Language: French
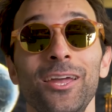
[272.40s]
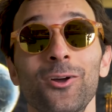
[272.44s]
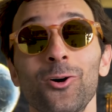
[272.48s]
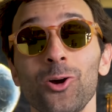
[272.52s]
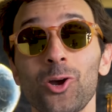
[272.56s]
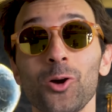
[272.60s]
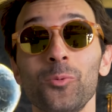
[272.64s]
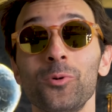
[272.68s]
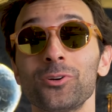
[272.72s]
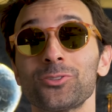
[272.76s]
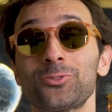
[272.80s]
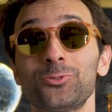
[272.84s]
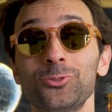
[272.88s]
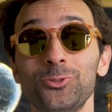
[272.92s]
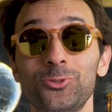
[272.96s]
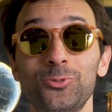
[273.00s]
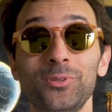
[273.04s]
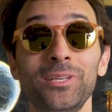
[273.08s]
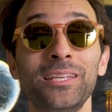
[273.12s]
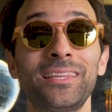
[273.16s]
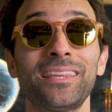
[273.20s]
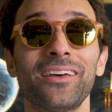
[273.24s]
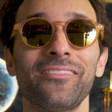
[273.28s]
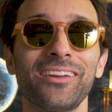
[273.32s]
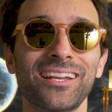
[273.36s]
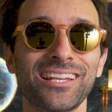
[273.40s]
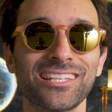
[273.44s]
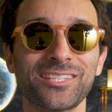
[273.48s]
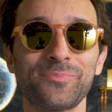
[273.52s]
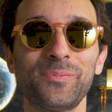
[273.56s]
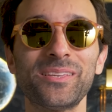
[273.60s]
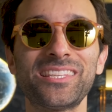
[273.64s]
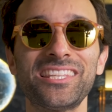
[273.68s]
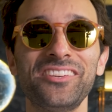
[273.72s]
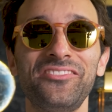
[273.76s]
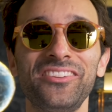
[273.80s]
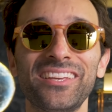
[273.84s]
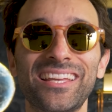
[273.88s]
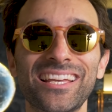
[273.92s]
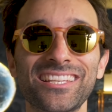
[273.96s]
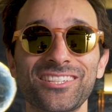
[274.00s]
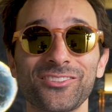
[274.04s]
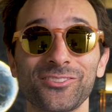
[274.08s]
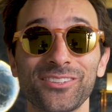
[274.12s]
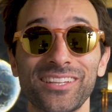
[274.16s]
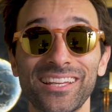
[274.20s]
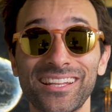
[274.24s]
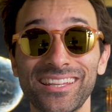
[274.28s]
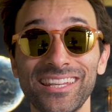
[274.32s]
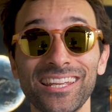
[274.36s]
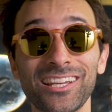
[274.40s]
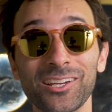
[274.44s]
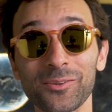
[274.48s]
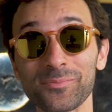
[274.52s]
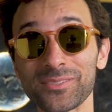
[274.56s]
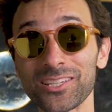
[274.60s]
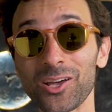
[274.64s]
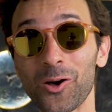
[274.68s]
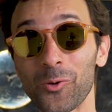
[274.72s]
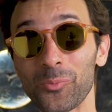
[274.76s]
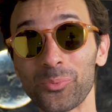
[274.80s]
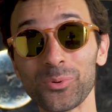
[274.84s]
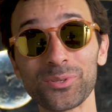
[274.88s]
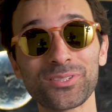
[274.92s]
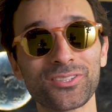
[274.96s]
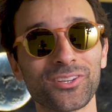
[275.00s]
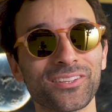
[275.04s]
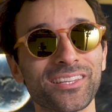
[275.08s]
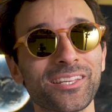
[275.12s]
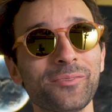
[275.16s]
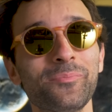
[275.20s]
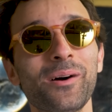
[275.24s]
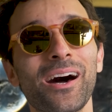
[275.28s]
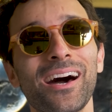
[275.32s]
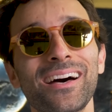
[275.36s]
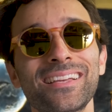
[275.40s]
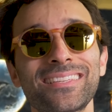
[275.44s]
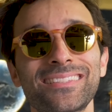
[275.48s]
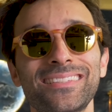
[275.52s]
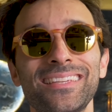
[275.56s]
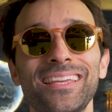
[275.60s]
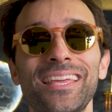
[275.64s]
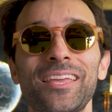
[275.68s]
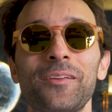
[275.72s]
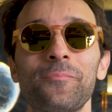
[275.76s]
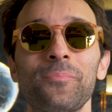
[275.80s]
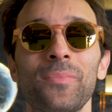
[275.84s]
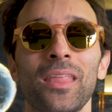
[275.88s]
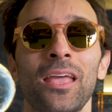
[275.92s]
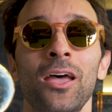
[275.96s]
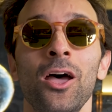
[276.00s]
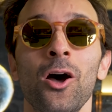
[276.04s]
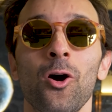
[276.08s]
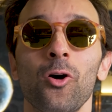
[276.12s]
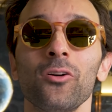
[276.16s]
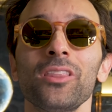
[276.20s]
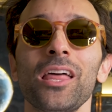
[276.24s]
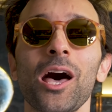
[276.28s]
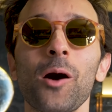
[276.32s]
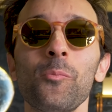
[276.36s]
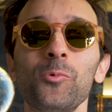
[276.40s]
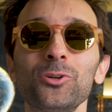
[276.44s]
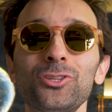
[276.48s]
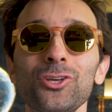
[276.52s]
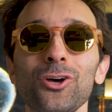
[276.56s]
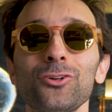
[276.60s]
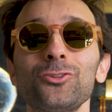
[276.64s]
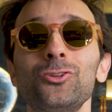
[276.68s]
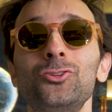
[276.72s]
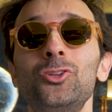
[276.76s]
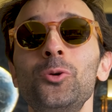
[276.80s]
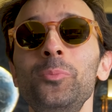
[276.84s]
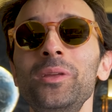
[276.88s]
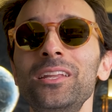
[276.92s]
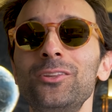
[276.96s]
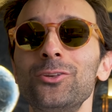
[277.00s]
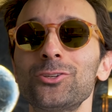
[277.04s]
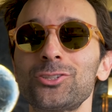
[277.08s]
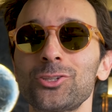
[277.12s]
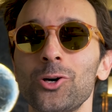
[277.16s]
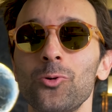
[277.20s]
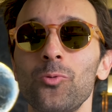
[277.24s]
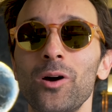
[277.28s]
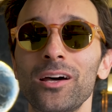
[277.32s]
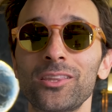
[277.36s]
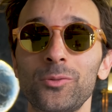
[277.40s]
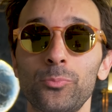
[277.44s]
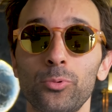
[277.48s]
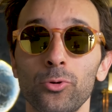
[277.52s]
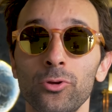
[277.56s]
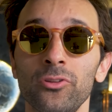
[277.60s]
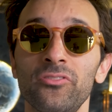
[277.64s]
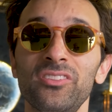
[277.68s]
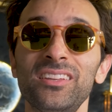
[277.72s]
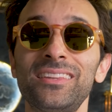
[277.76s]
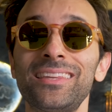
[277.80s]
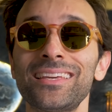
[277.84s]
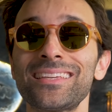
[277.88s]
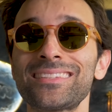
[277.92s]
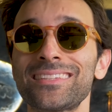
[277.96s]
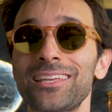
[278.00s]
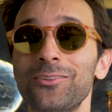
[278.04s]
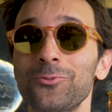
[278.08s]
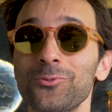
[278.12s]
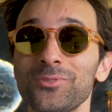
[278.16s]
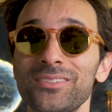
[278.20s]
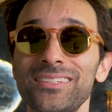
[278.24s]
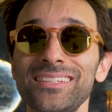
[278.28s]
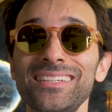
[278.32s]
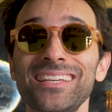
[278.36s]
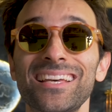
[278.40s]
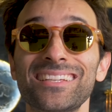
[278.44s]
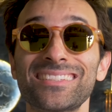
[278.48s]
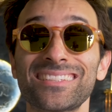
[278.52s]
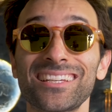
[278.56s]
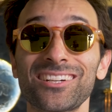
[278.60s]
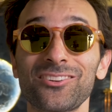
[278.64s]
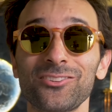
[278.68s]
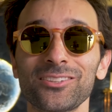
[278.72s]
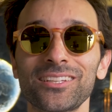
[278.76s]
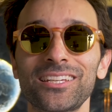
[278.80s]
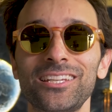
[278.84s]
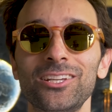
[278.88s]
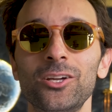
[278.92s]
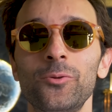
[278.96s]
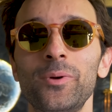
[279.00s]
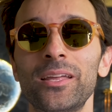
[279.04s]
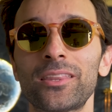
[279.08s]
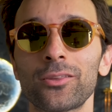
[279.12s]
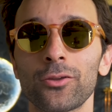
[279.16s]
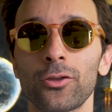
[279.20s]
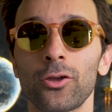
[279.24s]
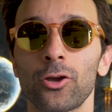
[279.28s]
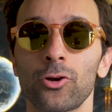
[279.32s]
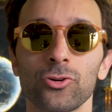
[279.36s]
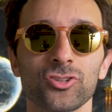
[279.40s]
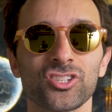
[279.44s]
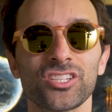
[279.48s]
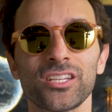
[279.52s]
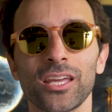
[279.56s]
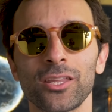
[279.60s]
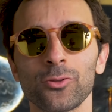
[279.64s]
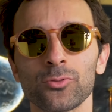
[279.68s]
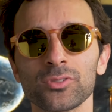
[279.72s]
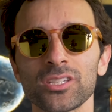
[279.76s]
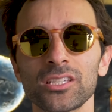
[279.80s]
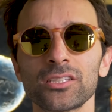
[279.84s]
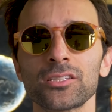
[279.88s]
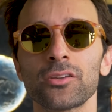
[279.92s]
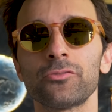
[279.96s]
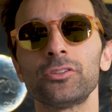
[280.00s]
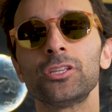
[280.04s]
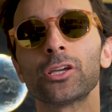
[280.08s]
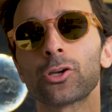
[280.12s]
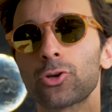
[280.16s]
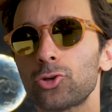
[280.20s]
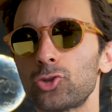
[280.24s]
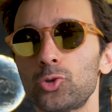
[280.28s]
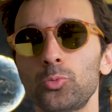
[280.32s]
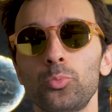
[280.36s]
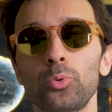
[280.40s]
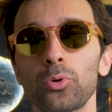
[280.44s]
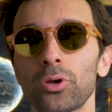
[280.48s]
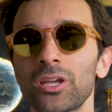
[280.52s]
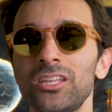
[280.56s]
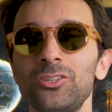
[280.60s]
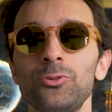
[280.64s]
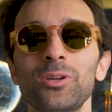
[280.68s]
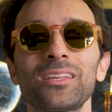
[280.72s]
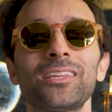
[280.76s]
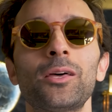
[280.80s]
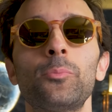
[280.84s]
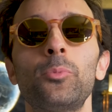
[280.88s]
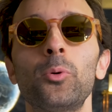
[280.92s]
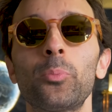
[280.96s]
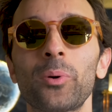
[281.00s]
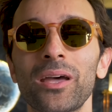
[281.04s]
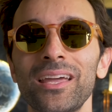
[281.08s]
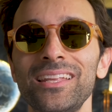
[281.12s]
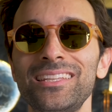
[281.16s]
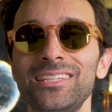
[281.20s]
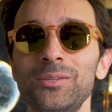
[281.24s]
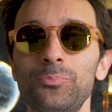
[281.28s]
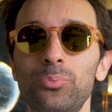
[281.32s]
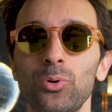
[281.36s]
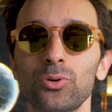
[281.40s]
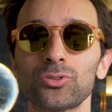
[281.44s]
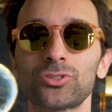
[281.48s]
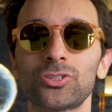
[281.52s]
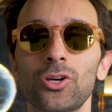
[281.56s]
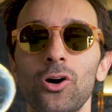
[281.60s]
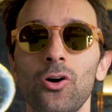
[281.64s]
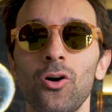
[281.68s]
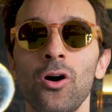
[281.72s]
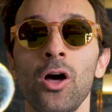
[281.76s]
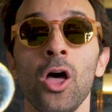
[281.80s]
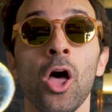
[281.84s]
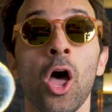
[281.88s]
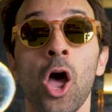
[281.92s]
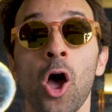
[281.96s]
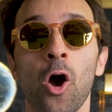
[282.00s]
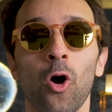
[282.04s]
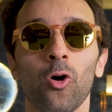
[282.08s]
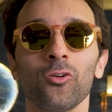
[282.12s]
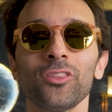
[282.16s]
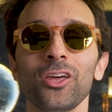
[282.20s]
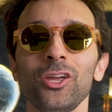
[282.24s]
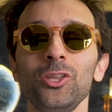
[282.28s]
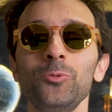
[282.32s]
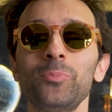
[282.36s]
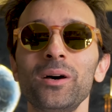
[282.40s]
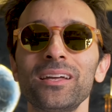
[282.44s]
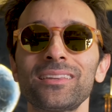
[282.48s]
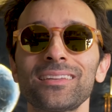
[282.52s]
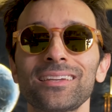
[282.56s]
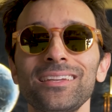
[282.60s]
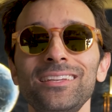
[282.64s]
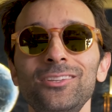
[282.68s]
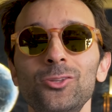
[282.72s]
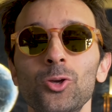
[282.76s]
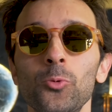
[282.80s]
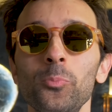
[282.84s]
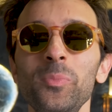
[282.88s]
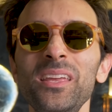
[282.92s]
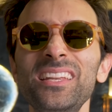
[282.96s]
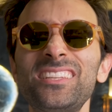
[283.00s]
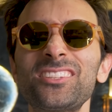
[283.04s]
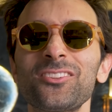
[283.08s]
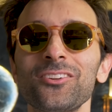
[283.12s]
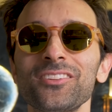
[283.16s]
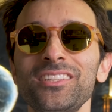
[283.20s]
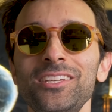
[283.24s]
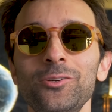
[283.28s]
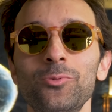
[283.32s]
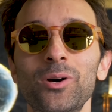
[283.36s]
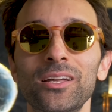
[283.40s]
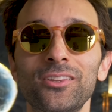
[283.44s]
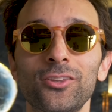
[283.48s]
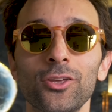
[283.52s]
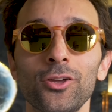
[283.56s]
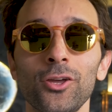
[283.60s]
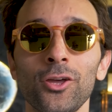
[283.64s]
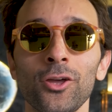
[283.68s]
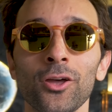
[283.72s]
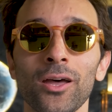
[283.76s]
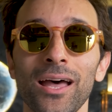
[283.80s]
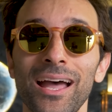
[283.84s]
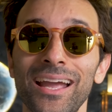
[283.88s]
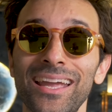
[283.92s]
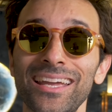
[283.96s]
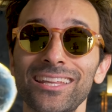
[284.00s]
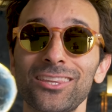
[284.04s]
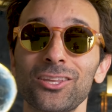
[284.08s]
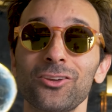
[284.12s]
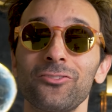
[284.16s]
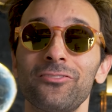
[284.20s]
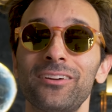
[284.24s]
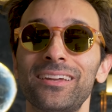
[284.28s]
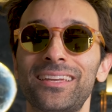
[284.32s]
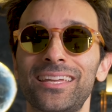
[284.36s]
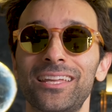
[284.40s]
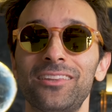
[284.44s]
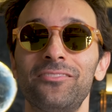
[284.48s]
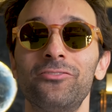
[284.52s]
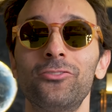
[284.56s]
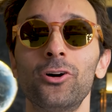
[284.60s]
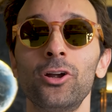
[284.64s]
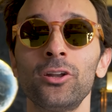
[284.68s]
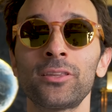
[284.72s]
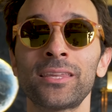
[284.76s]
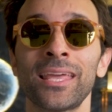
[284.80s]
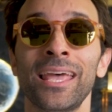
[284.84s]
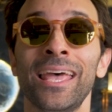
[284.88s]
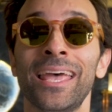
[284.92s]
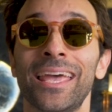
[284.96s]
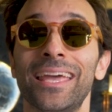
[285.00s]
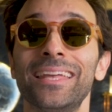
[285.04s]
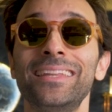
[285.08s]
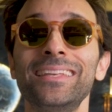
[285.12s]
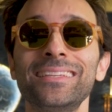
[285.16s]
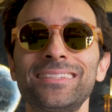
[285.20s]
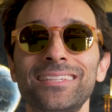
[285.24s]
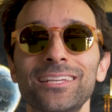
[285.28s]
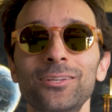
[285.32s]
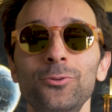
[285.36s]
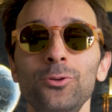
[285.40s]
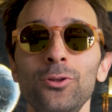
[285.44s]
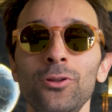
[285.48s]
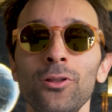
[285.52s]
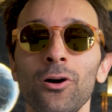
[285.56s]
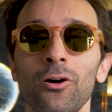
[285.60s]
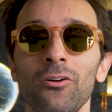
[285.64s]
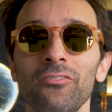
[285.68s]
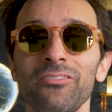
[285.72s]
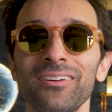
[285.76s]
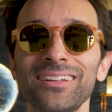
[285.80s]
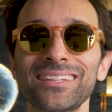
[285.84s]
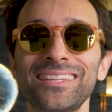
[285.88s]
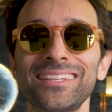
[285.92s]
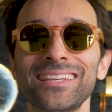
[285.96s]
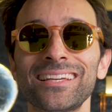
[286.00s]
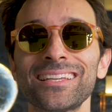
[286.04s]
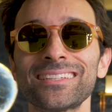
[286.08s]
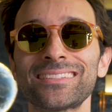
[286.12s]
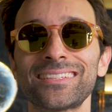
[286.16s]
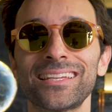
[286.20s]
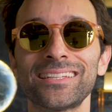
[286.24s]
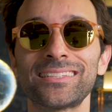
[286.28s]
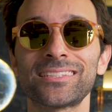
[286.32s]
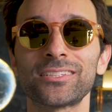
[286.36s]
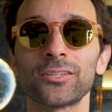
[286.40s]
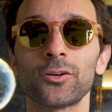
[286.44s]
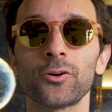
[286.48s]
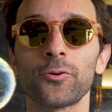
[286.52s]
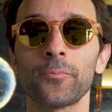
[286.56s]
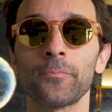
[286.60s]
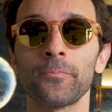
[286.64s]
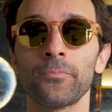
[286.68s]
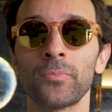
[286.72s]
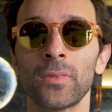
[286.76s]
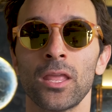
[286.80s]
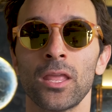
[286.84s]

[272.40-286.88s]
on commence tout de suite avec les spécifications techniques, comme ça on peut s'en débarrasser. On a un moteur de 2200 watts pour une vitesse annoncée à 50 km/h. Quand je dis annoncée, ça veut dire que tu peux réduire d'à peu près 10%. On a une batterie de 1110 Wh à 84 volts et des cellules en 21700.